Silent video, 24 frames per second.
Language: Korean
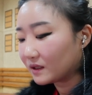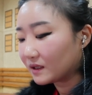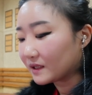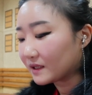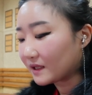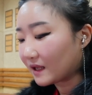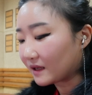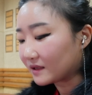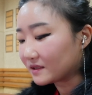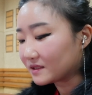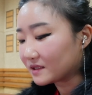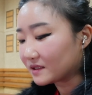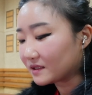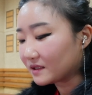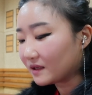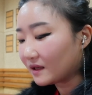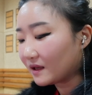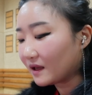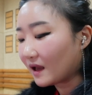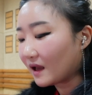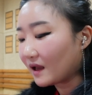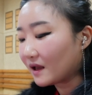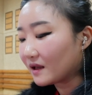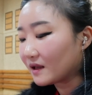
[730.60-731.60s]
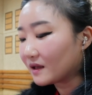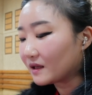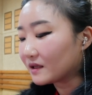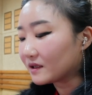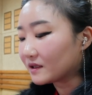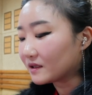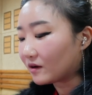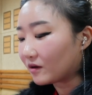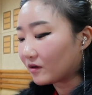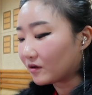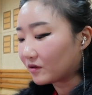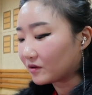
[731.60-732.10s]
당시
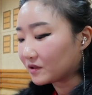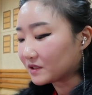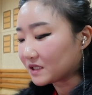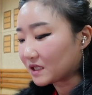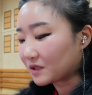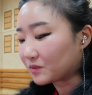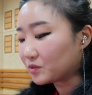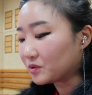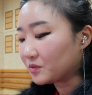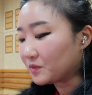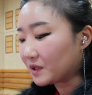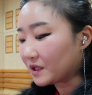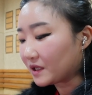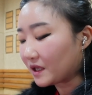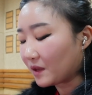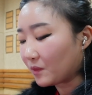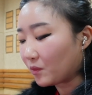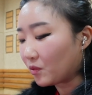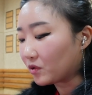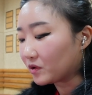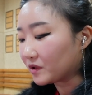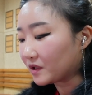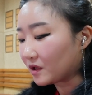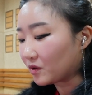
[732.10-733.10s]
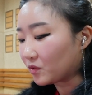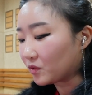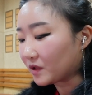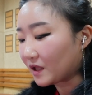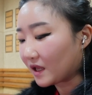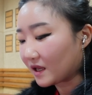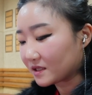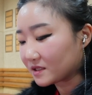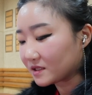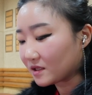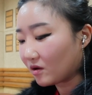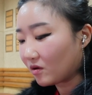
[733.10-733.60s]
어, 작품이 개봉되고
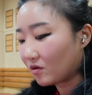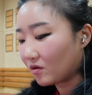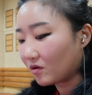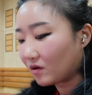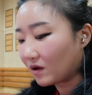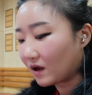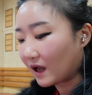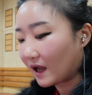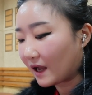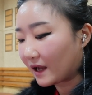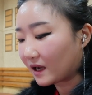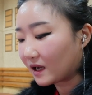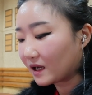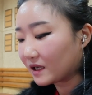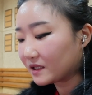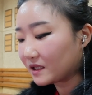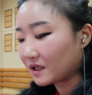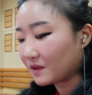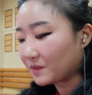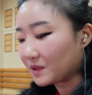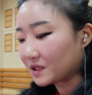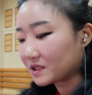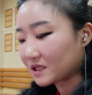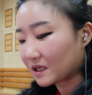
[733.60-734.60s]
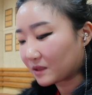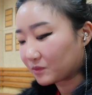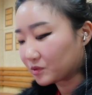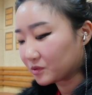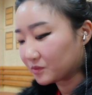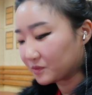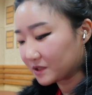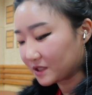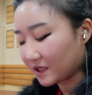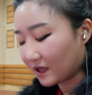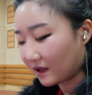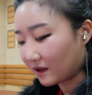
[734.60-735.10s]
나서 아카데미
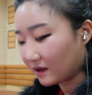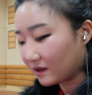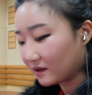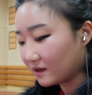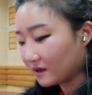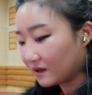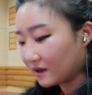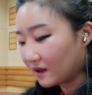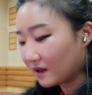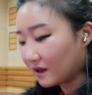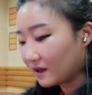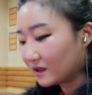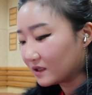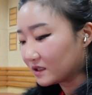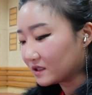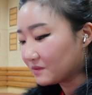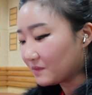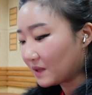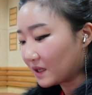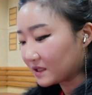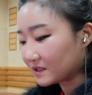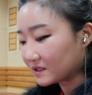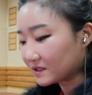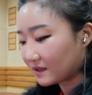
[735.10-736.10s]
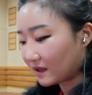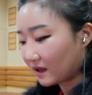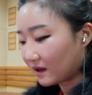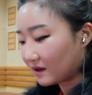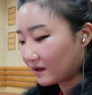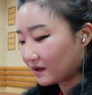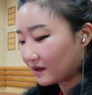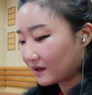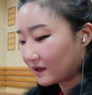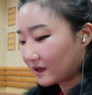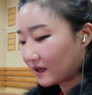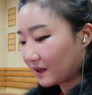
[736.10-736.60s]
작품상, 음악상,
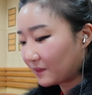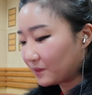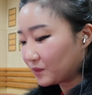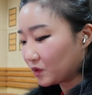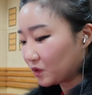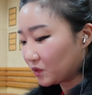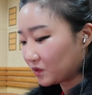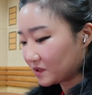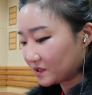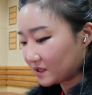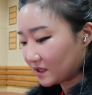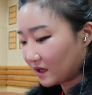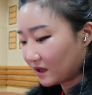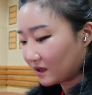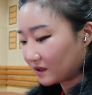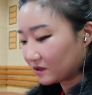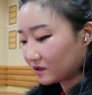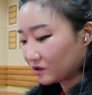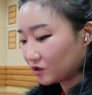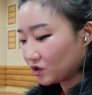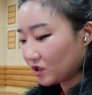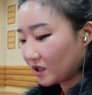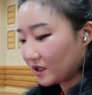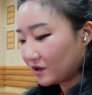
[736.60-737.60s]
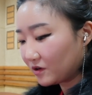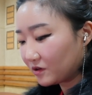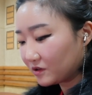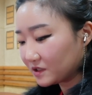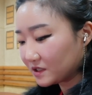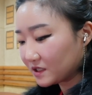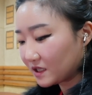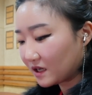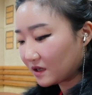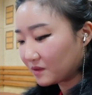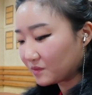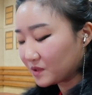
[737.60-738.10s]
감독상,
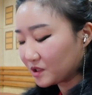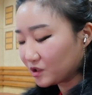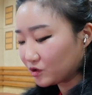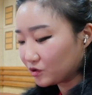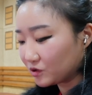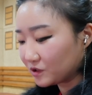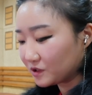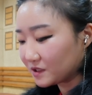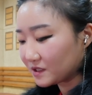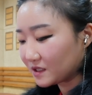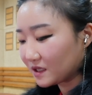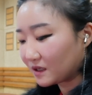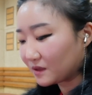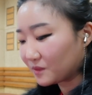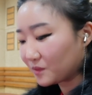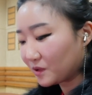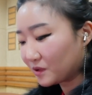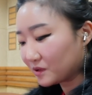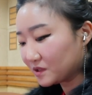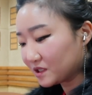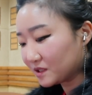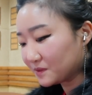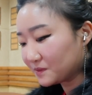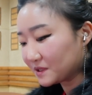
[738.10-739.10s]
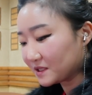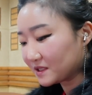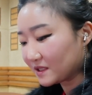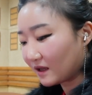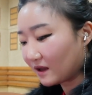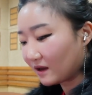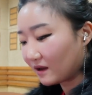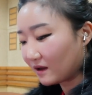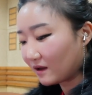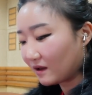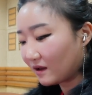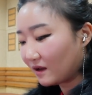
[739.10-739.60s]
촬영상, 미술상,
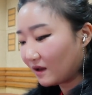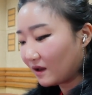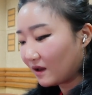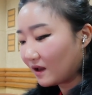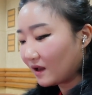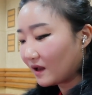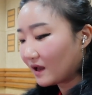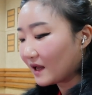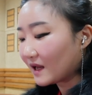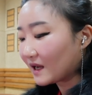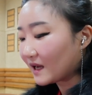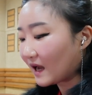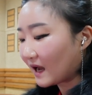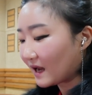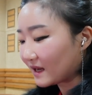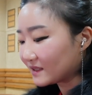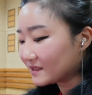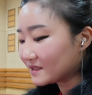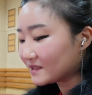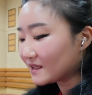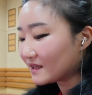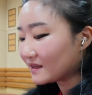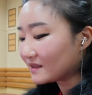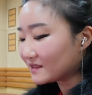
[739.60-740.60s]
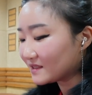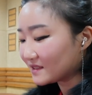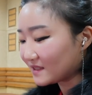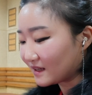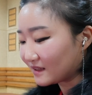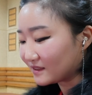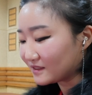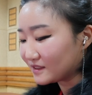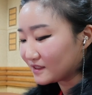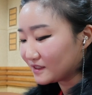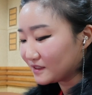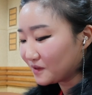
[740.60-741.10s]
편집상,
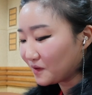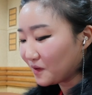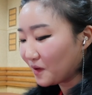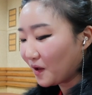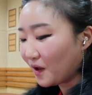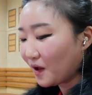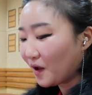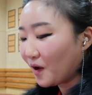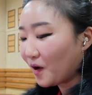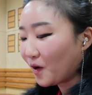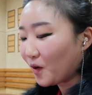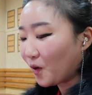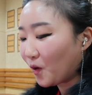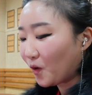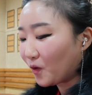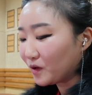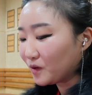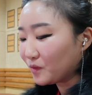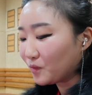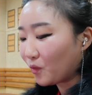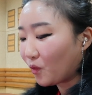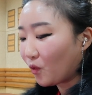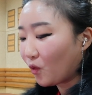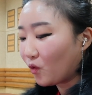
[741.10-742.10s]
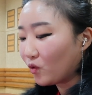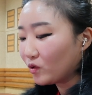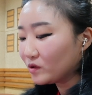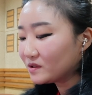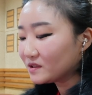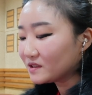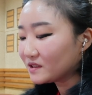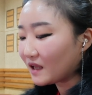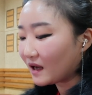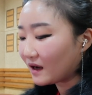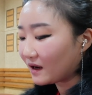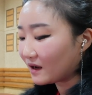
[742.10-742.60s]
각색상 등 거의
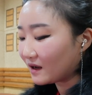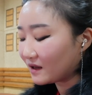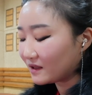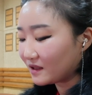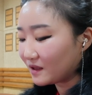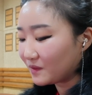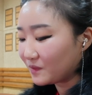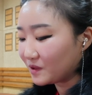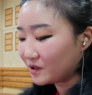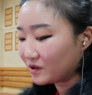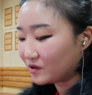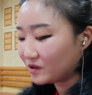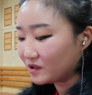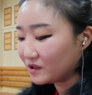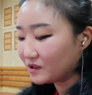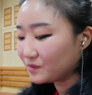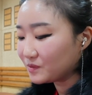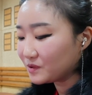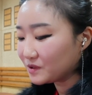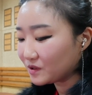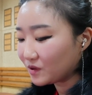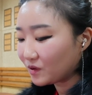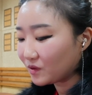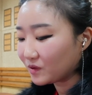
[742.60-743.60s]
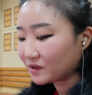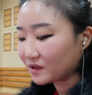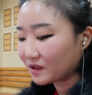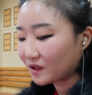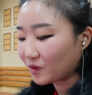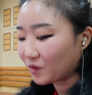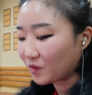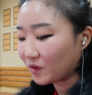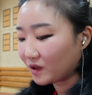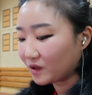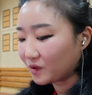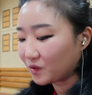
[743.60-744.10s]
모든 아카데미를
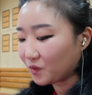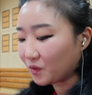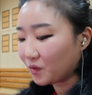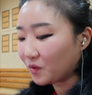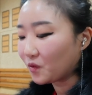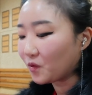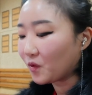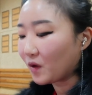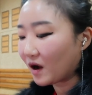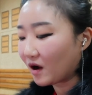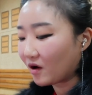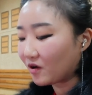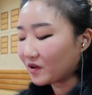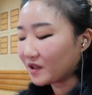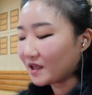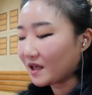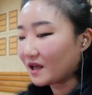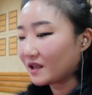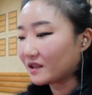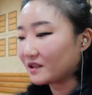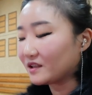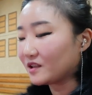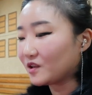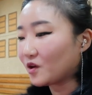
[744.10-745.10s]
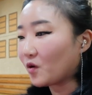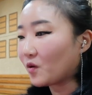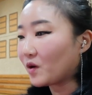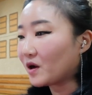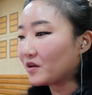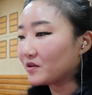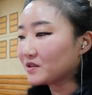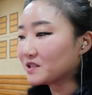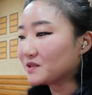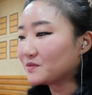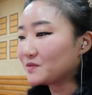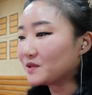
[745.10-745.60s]
휩쓸었다고 해도 과언이 아닌
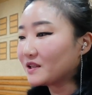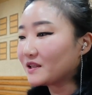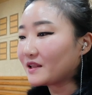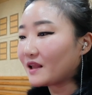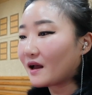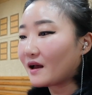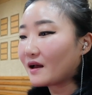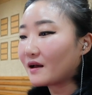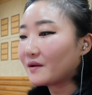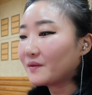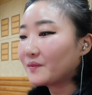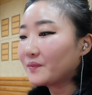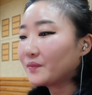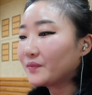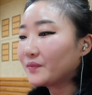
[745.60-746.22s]
영화였습니다.